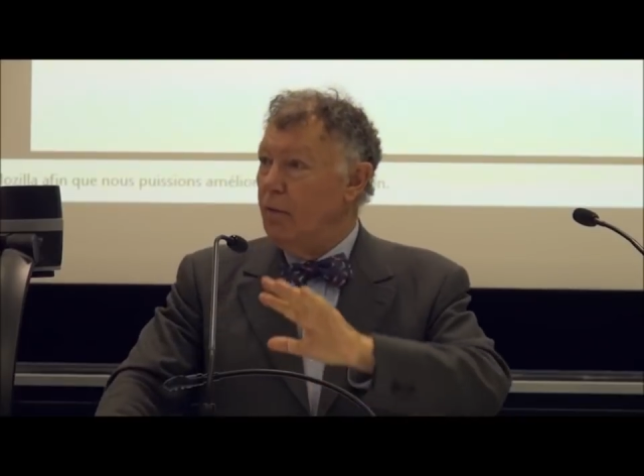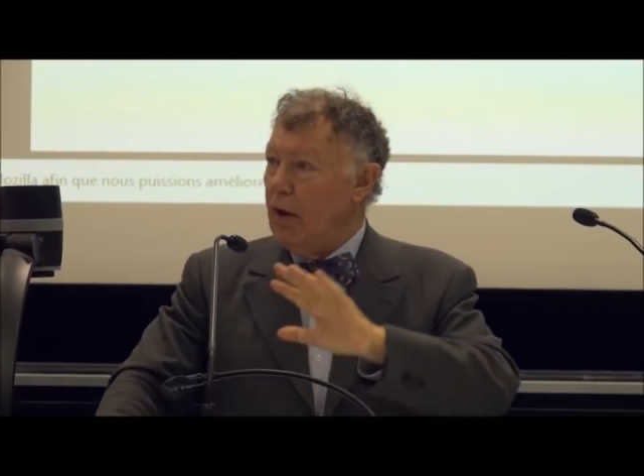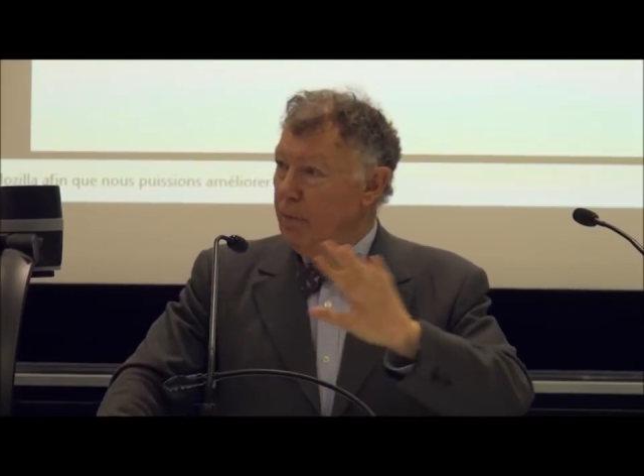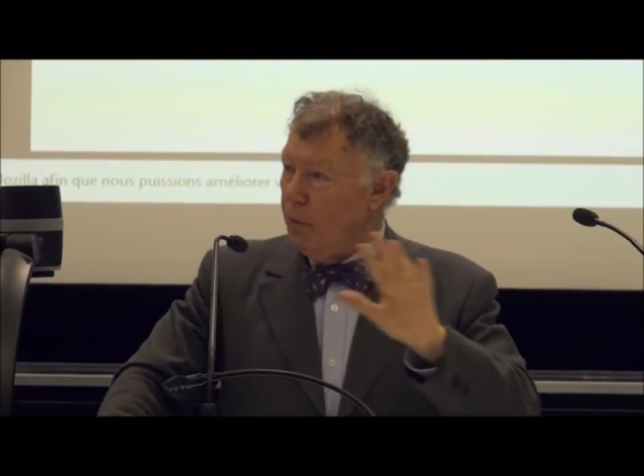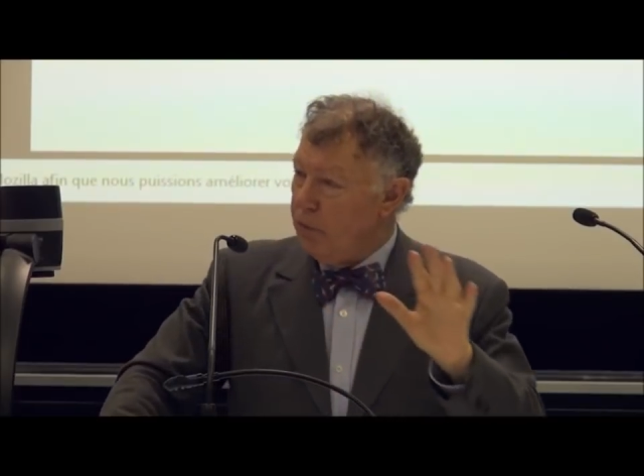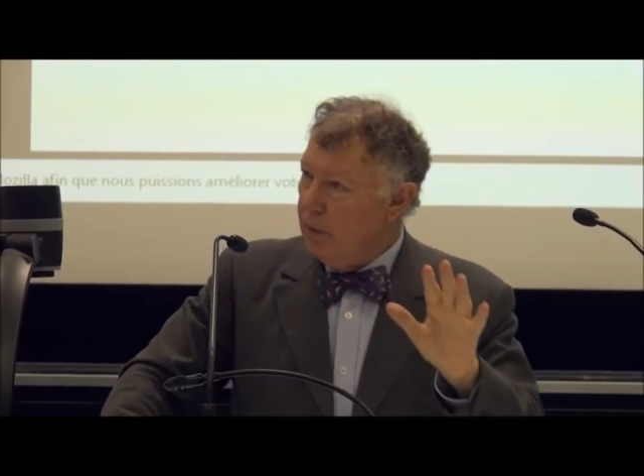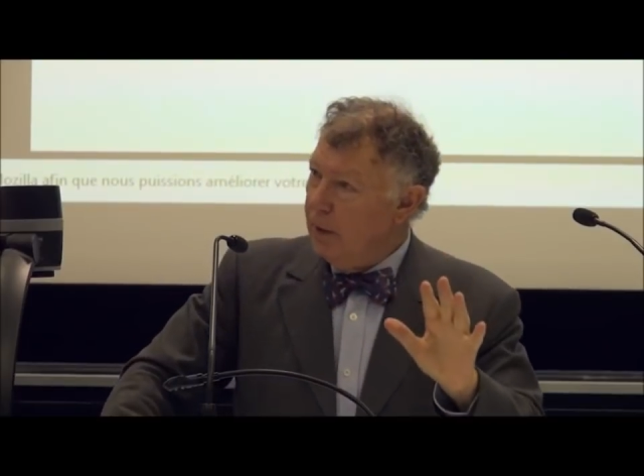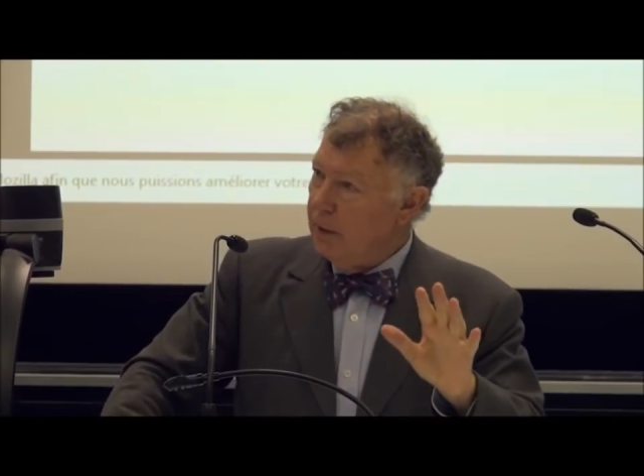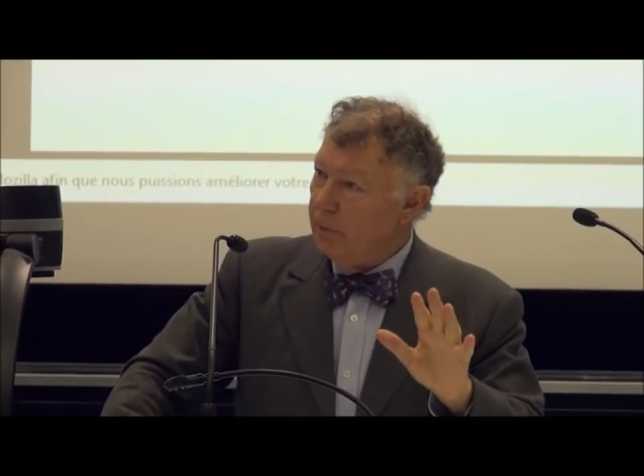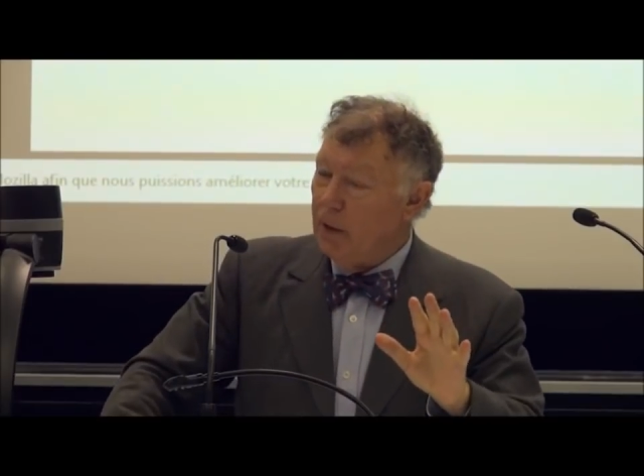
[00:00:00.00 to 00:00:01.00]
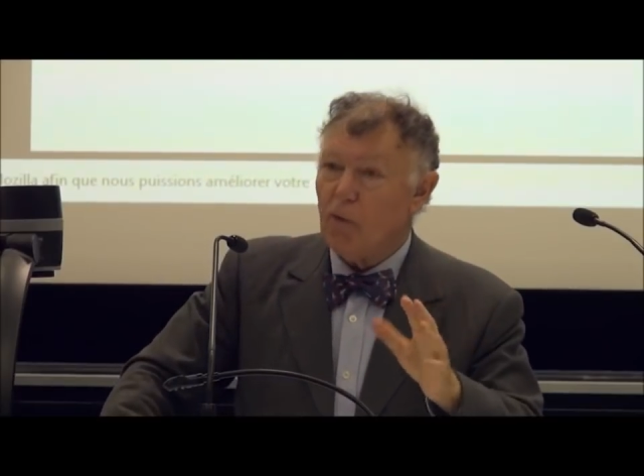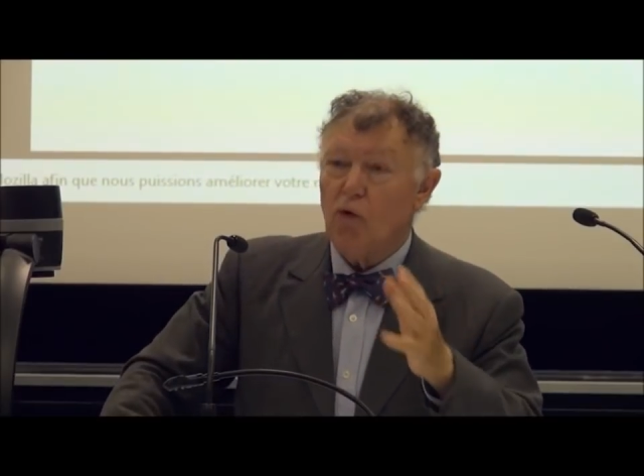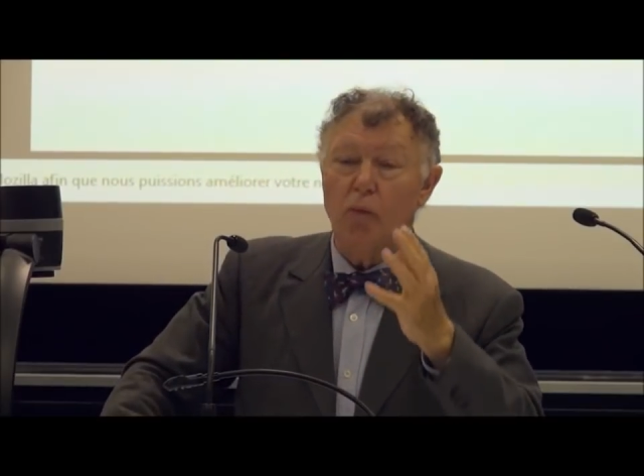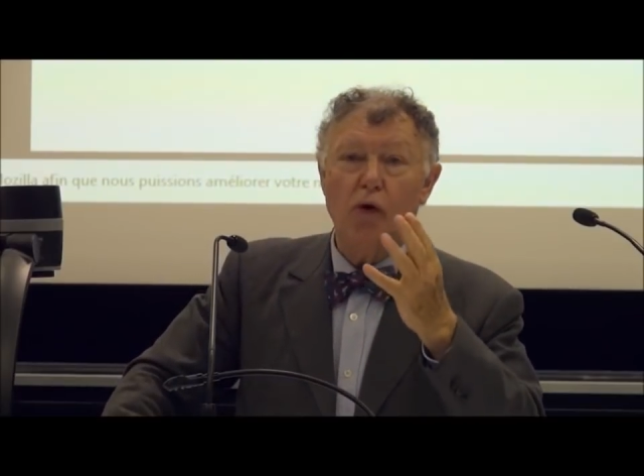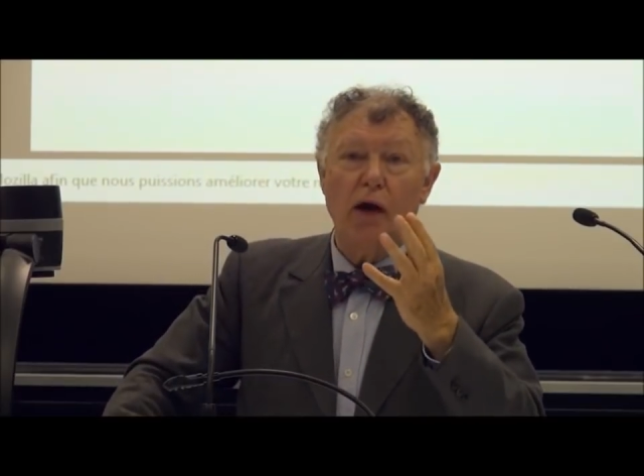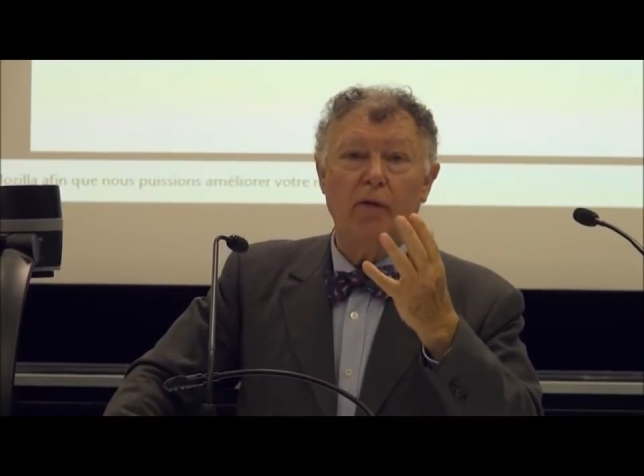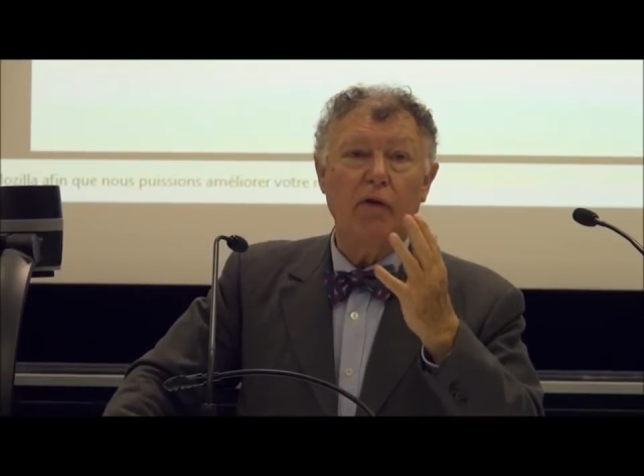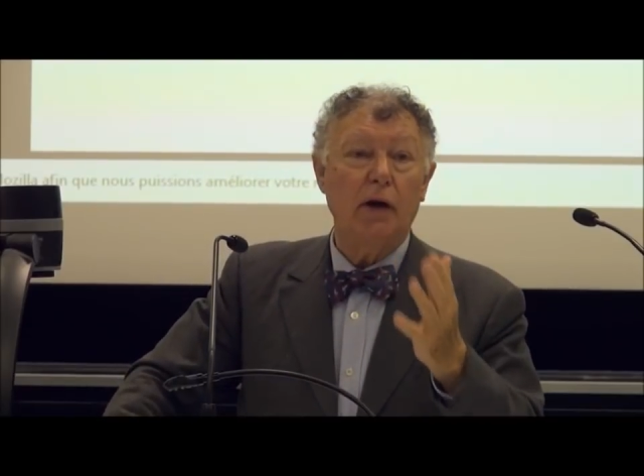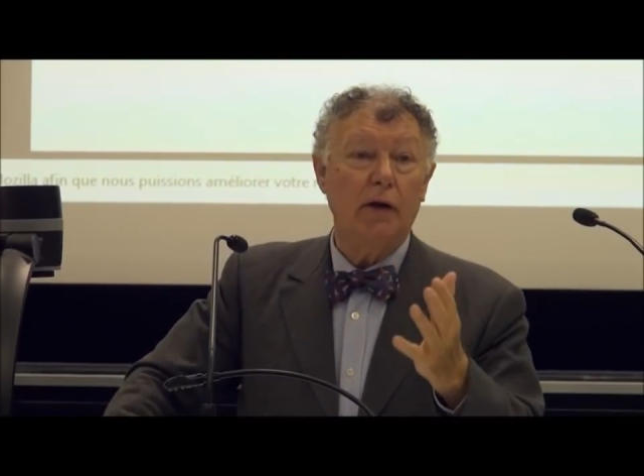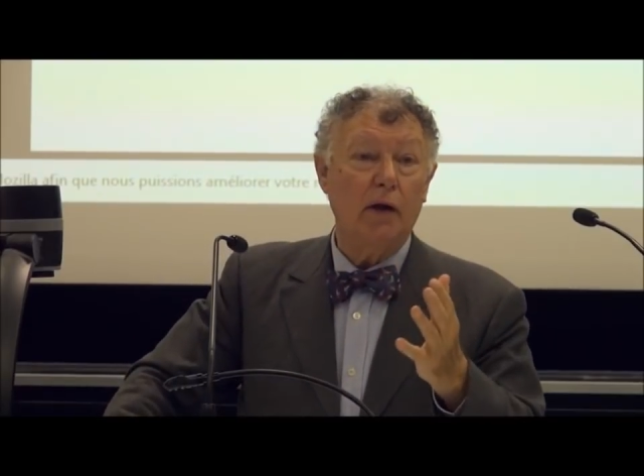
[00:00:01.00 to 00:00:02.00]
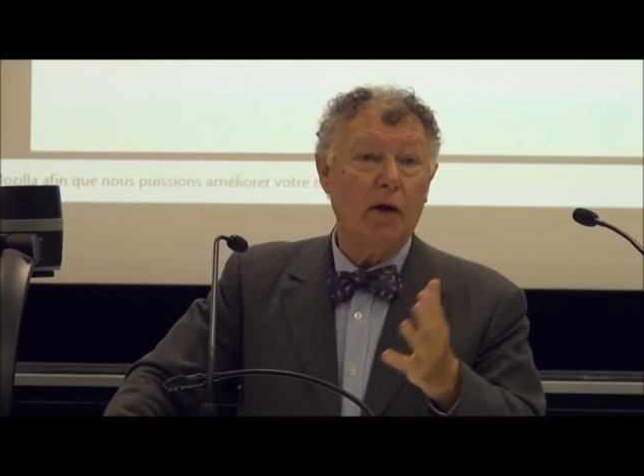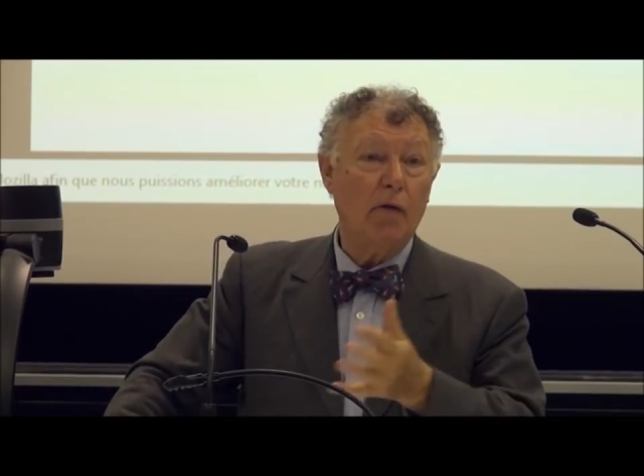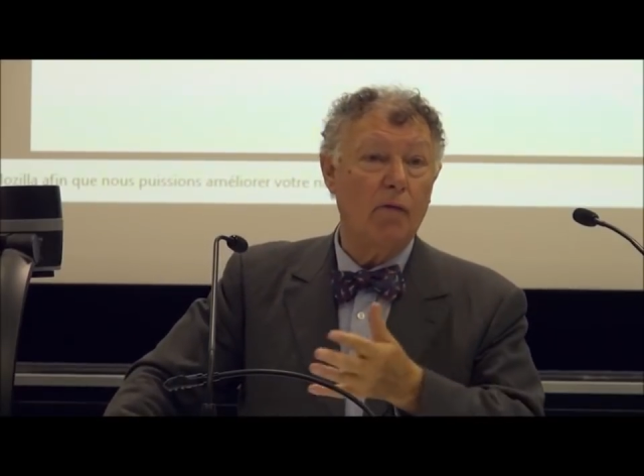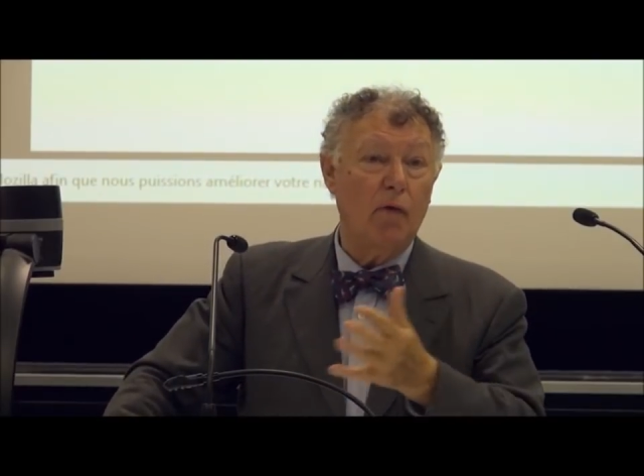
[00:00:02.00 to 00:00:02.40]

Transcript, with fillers: Voilà pour ce qui est de l'interprétation qu'on peut qualifier d'intégriste,